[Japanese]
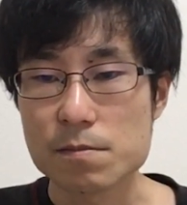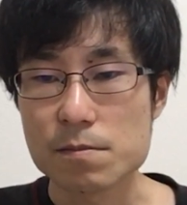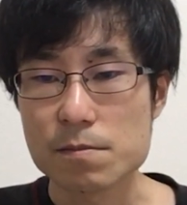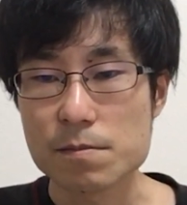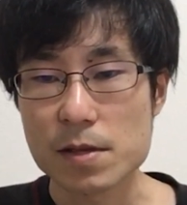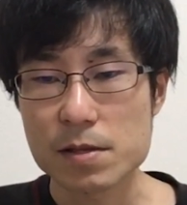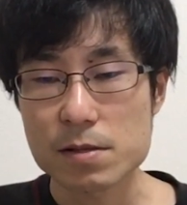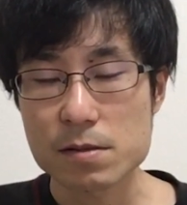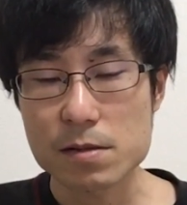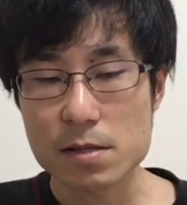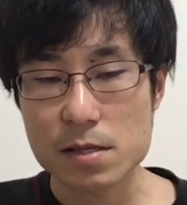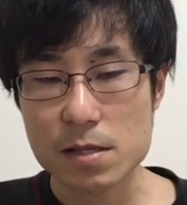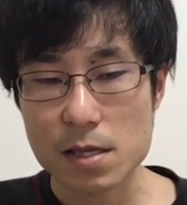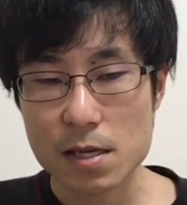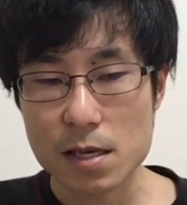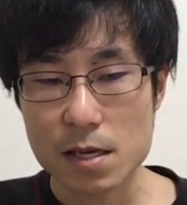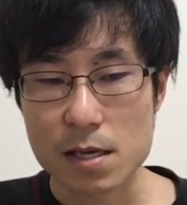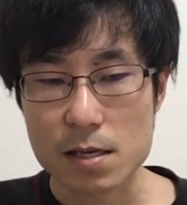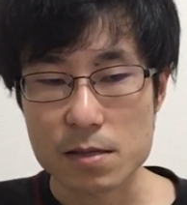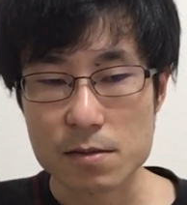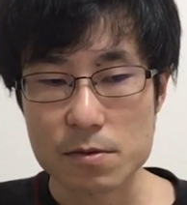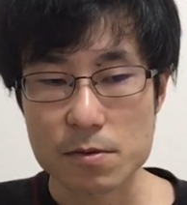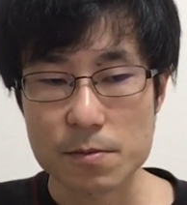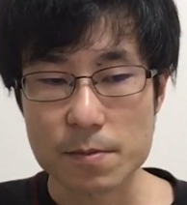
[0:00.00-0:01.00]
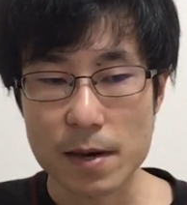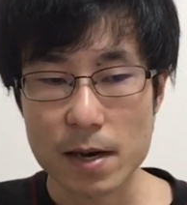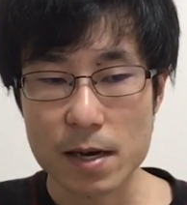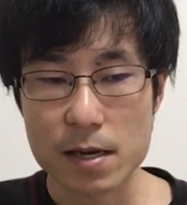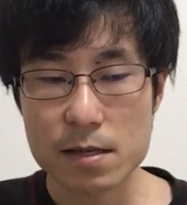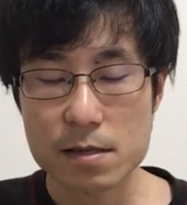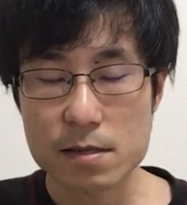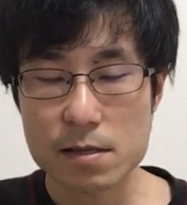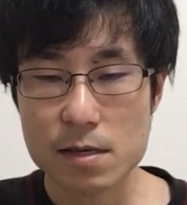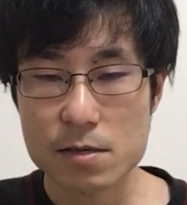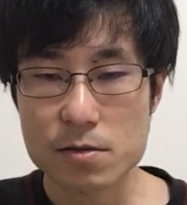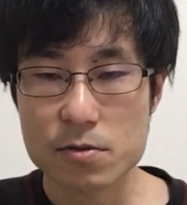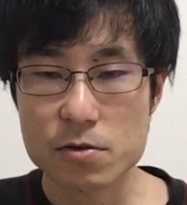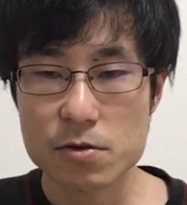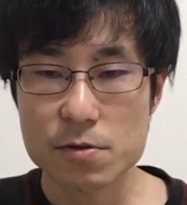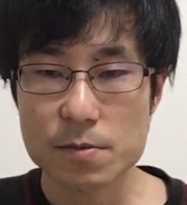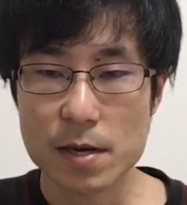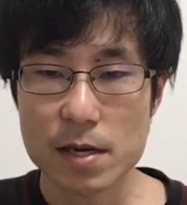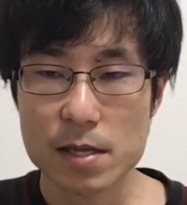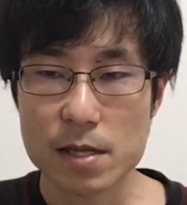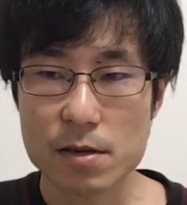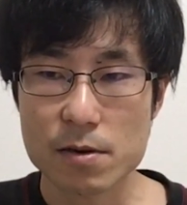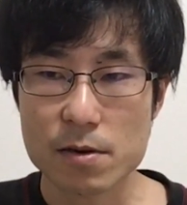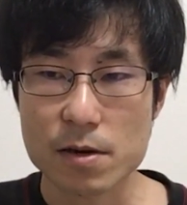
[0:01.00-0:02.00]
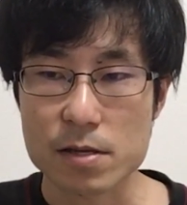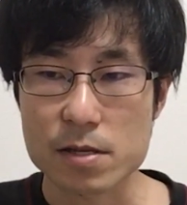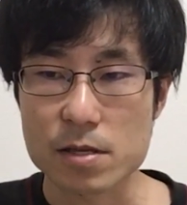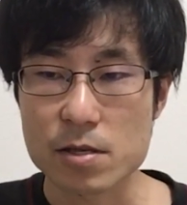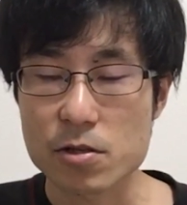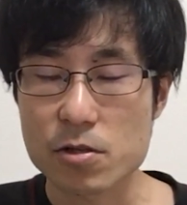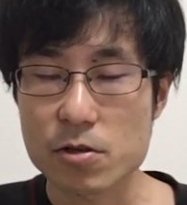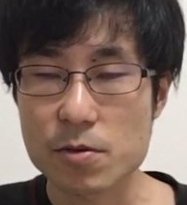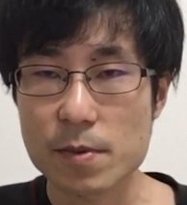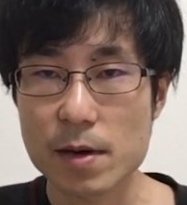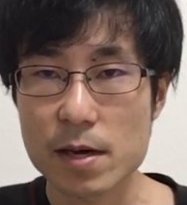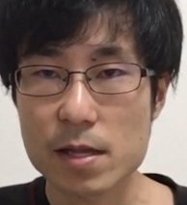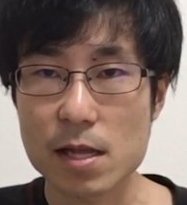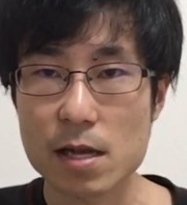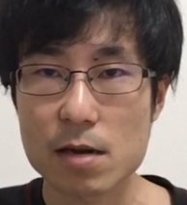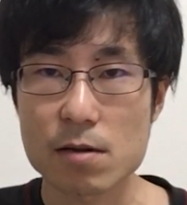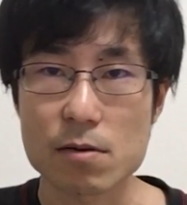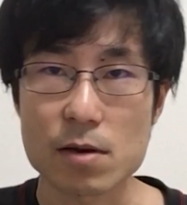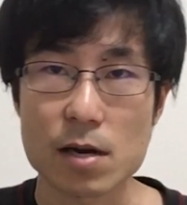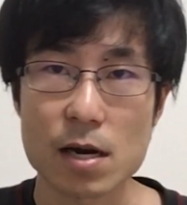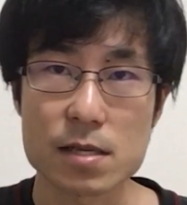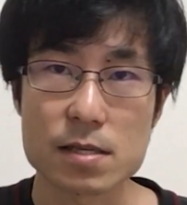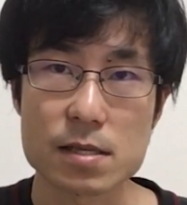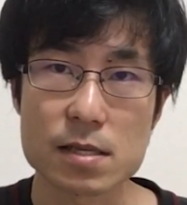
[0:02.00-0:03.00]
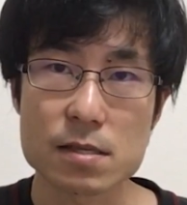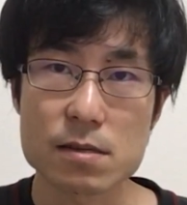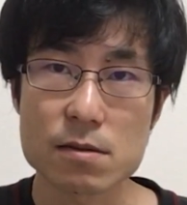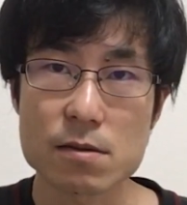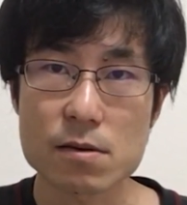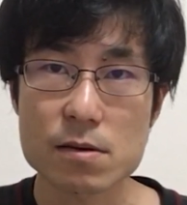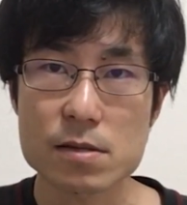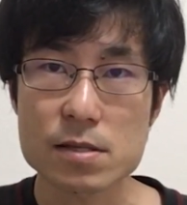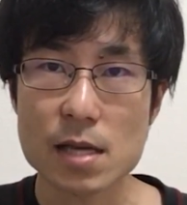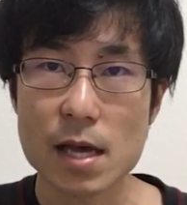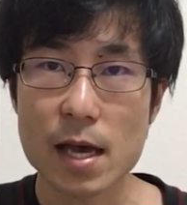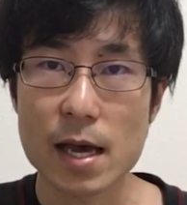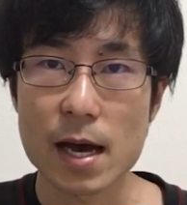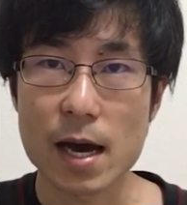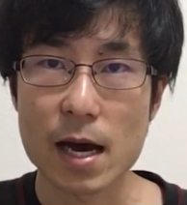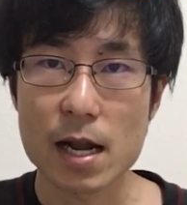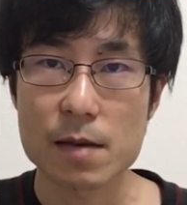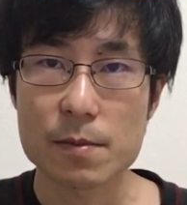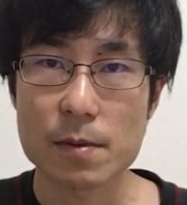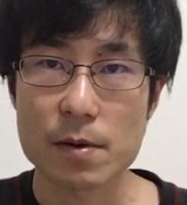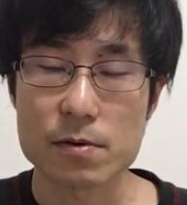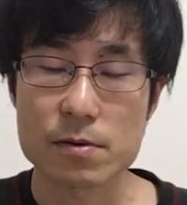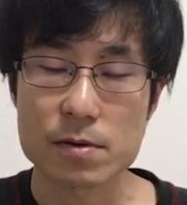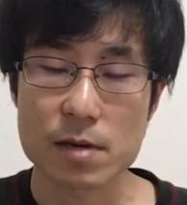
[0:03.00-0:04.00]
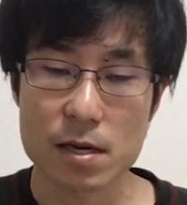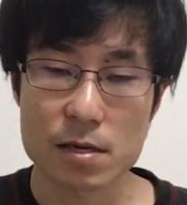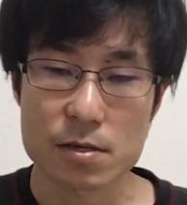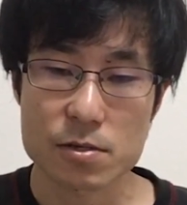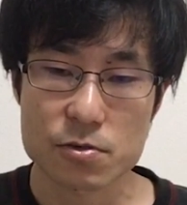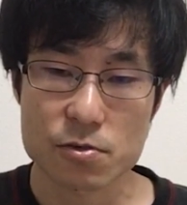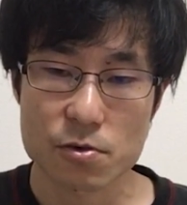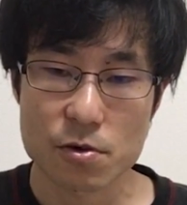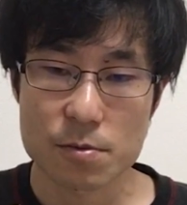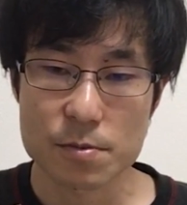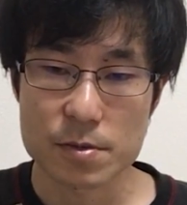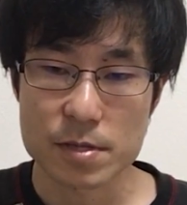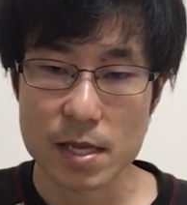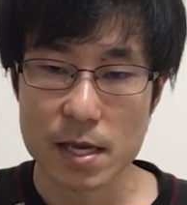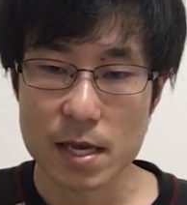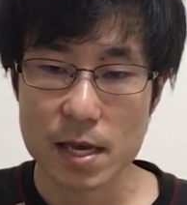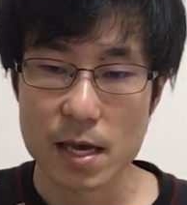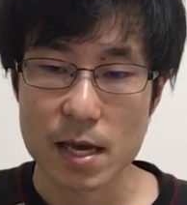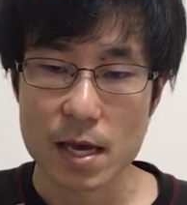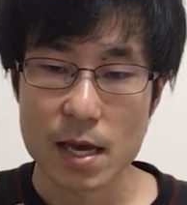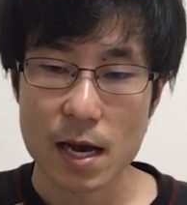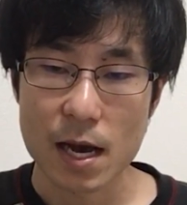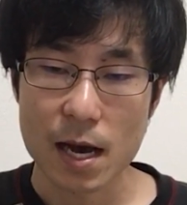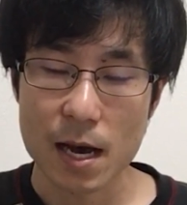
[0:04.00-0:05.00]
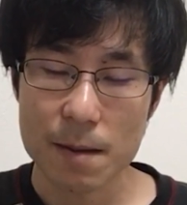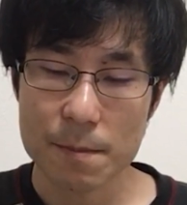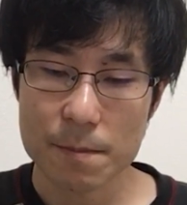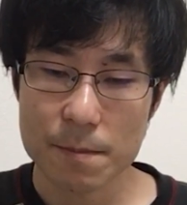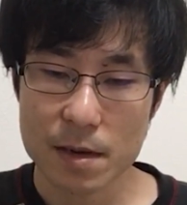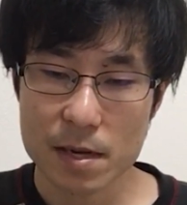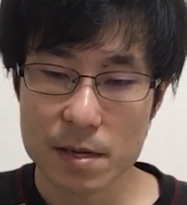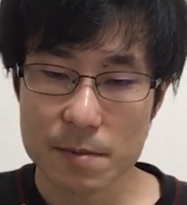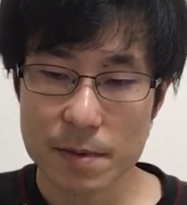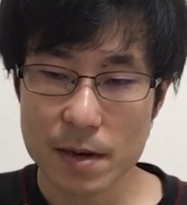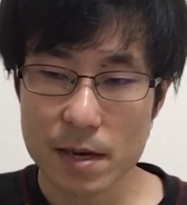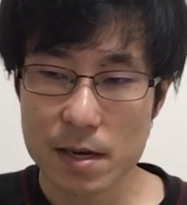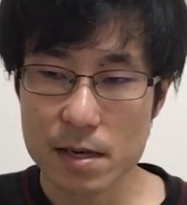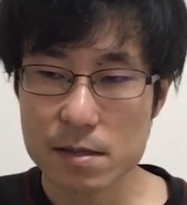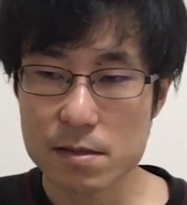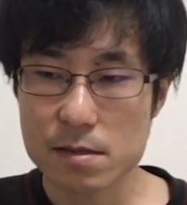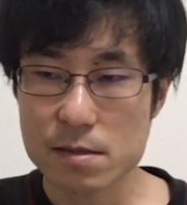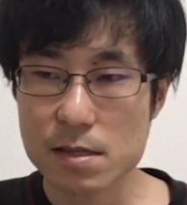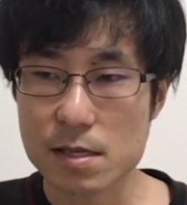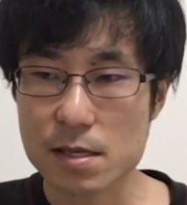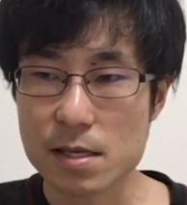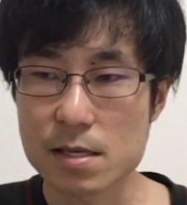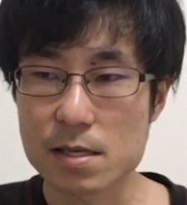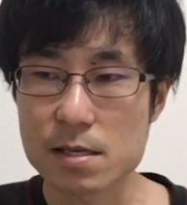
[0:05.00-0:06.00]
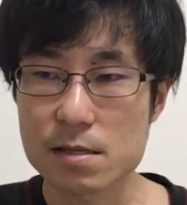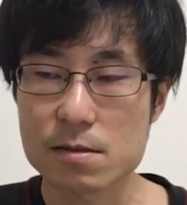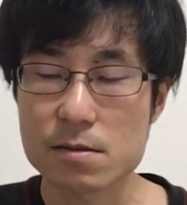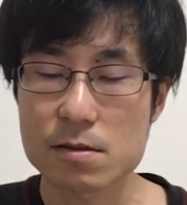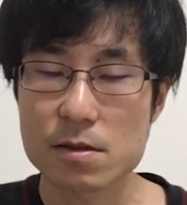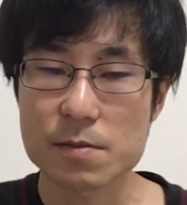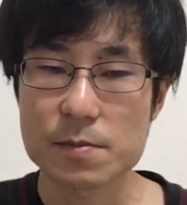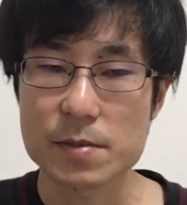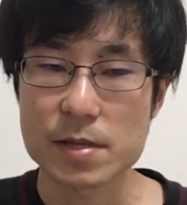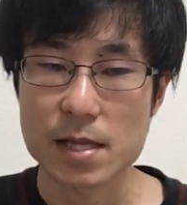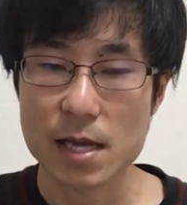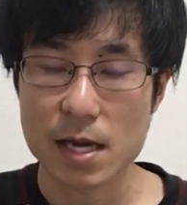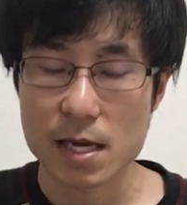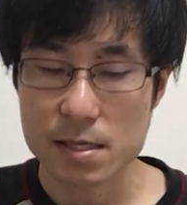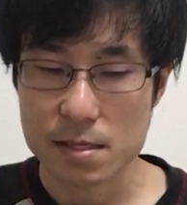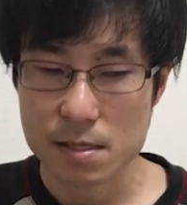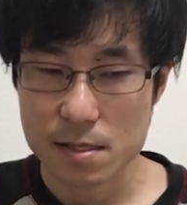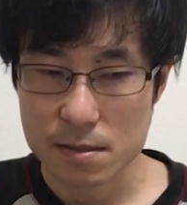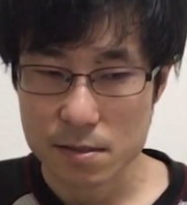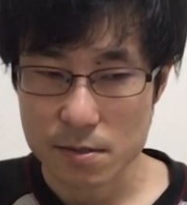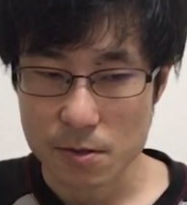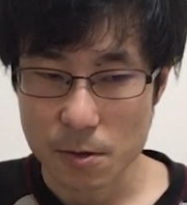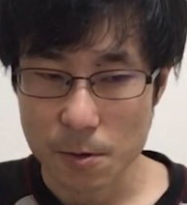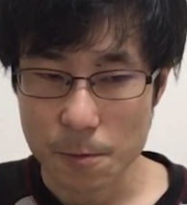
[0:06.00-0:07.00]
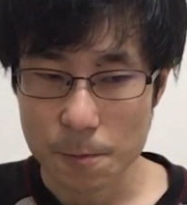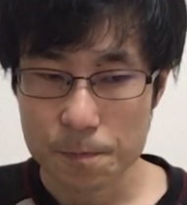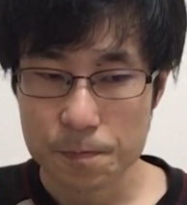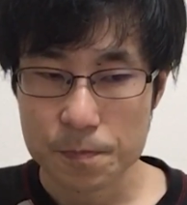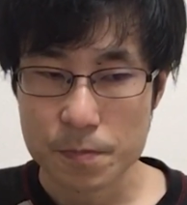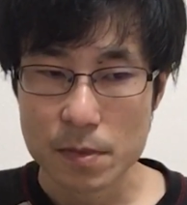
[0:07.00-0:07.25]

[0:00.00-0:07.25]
別にねその倍率が10倍だろうが20倍だろうが実力さえあれば受かる勝負であんまり倍率って気にする意味ないんですよ